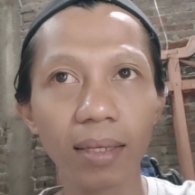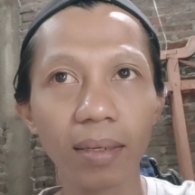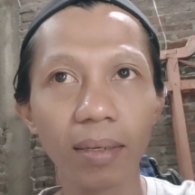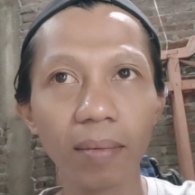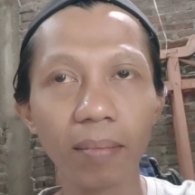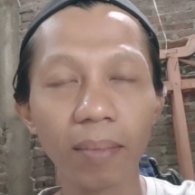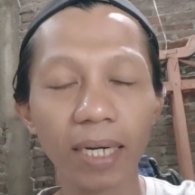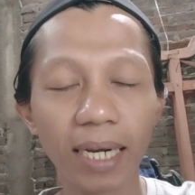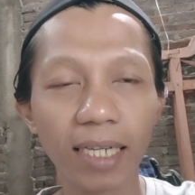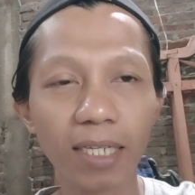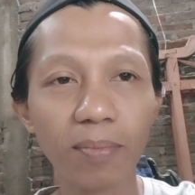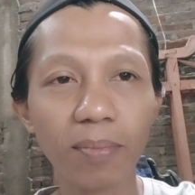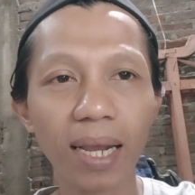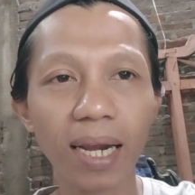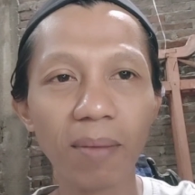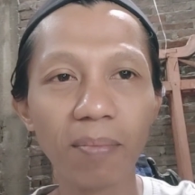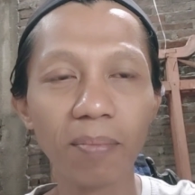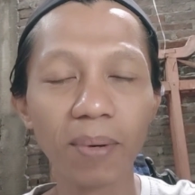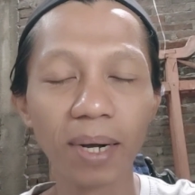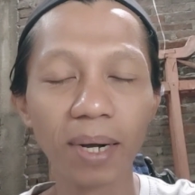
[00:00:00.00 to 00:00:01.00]
padahal
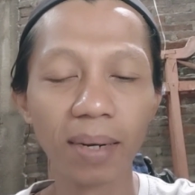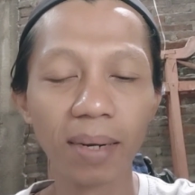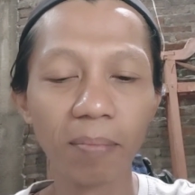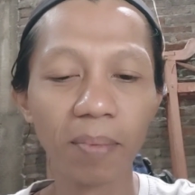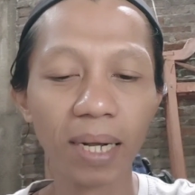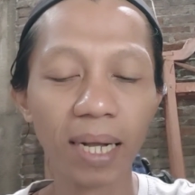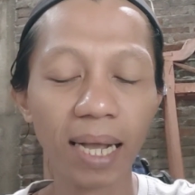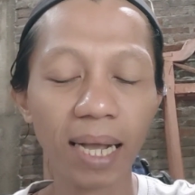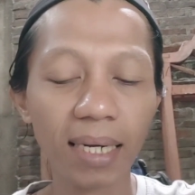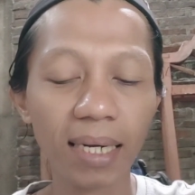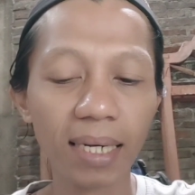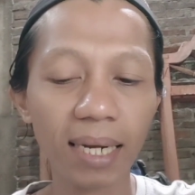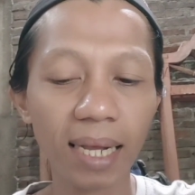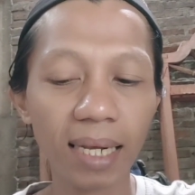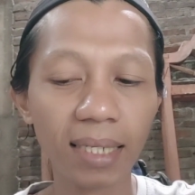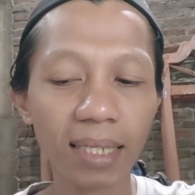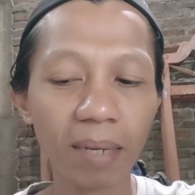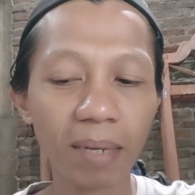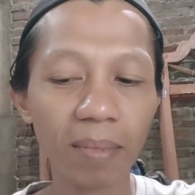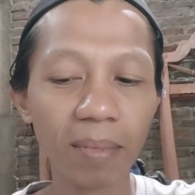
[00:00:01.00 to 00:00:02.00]
semalam ber,
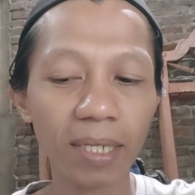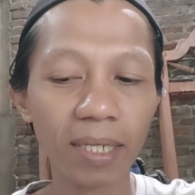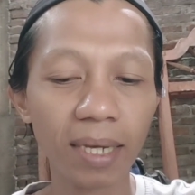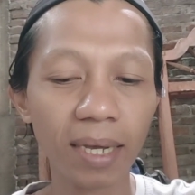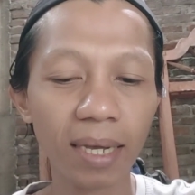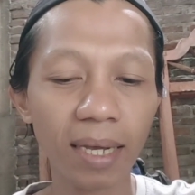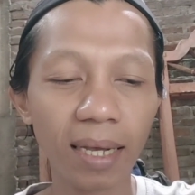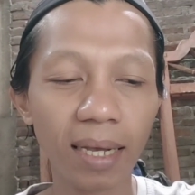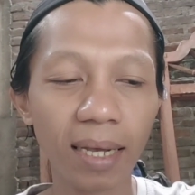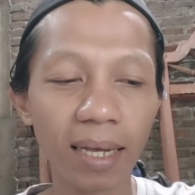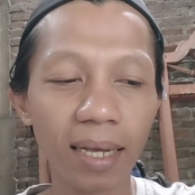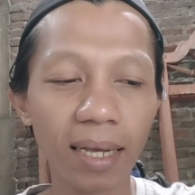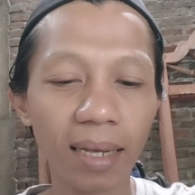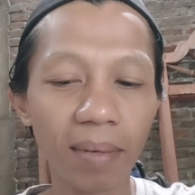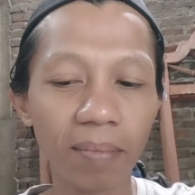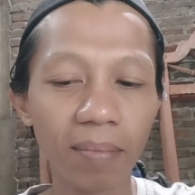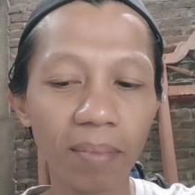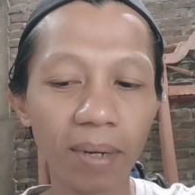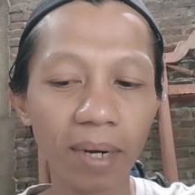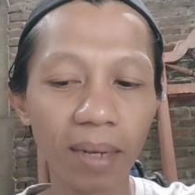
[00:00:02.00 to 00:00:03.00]
begadang sampai
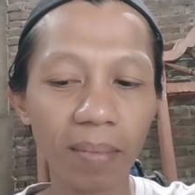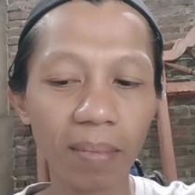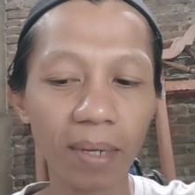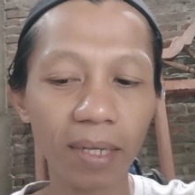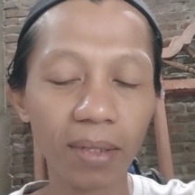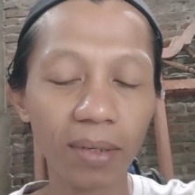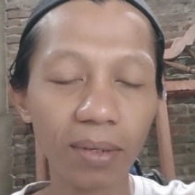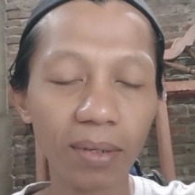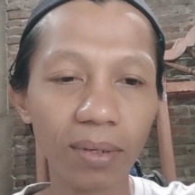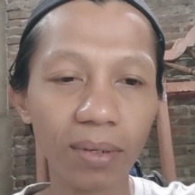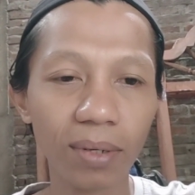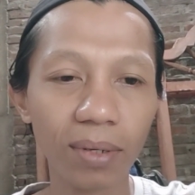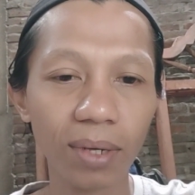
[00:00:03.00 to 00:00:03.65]
jam berapa itu